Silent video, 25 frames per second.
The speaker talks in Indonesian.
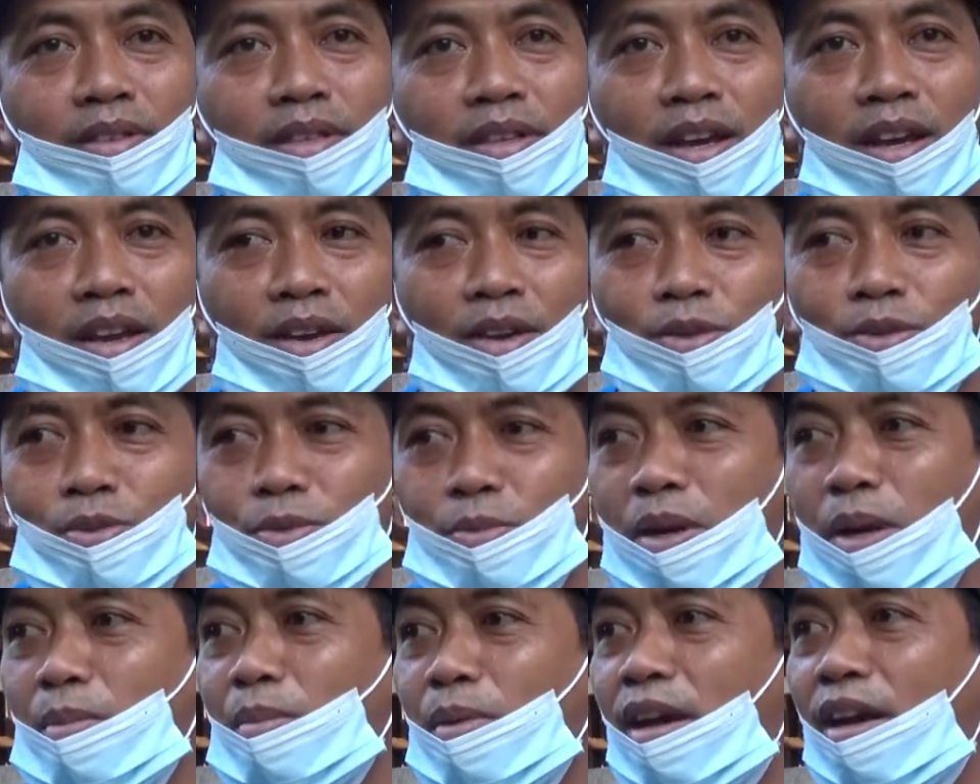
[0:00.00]
kalau
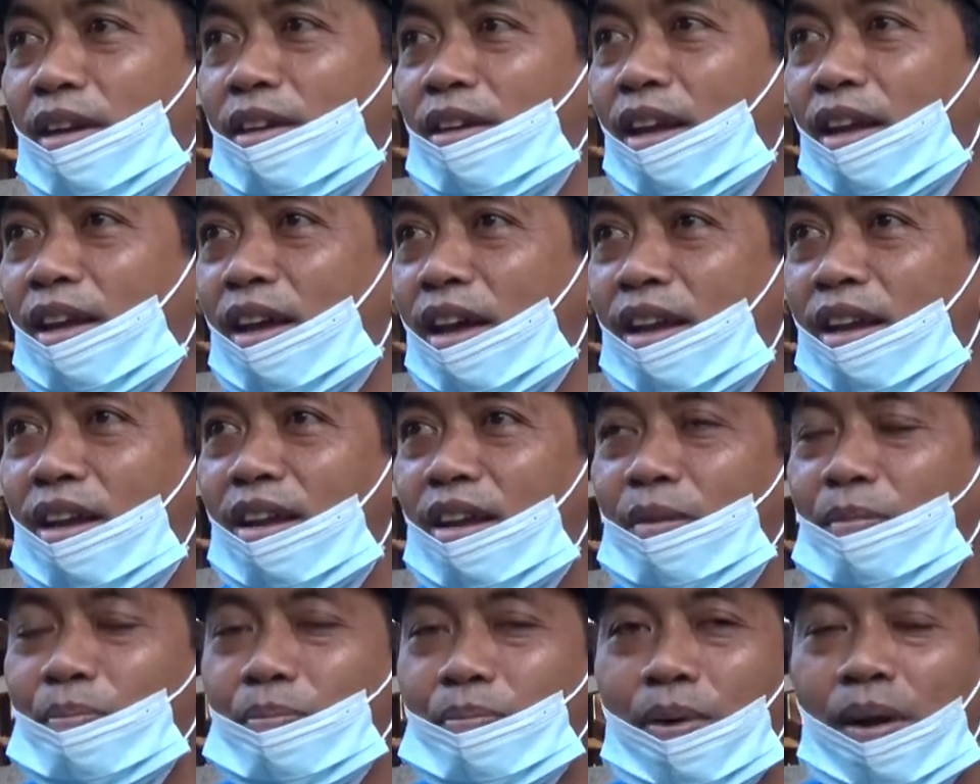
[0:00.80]
cuma
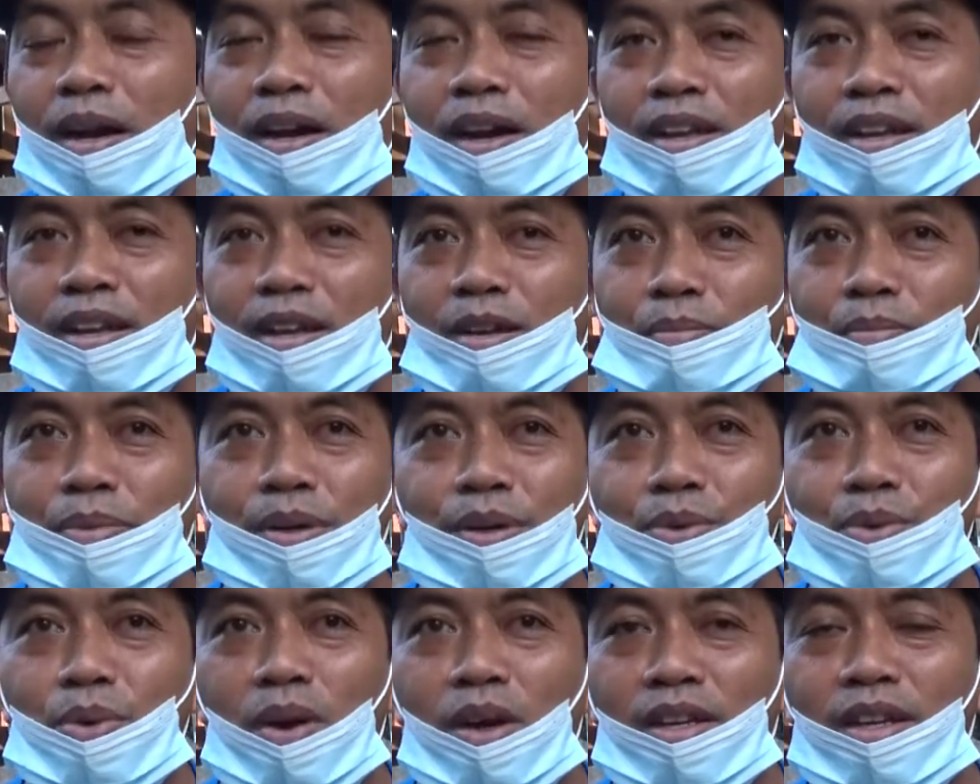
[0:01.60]
mengandalkan pakanan
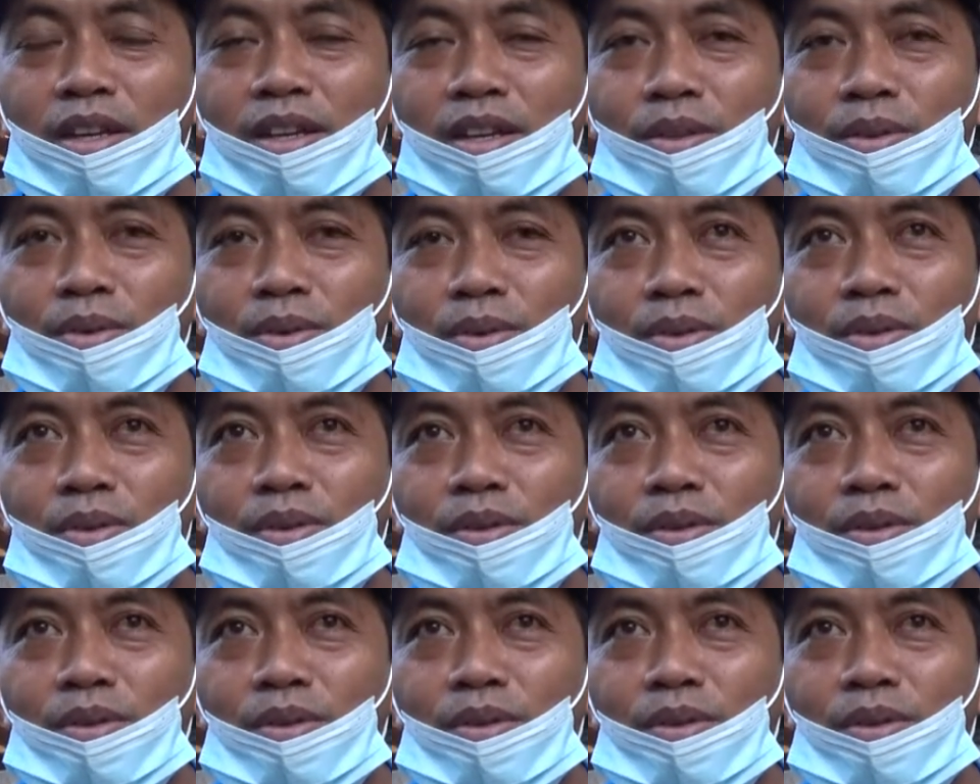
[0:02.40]
Banyuwangi itu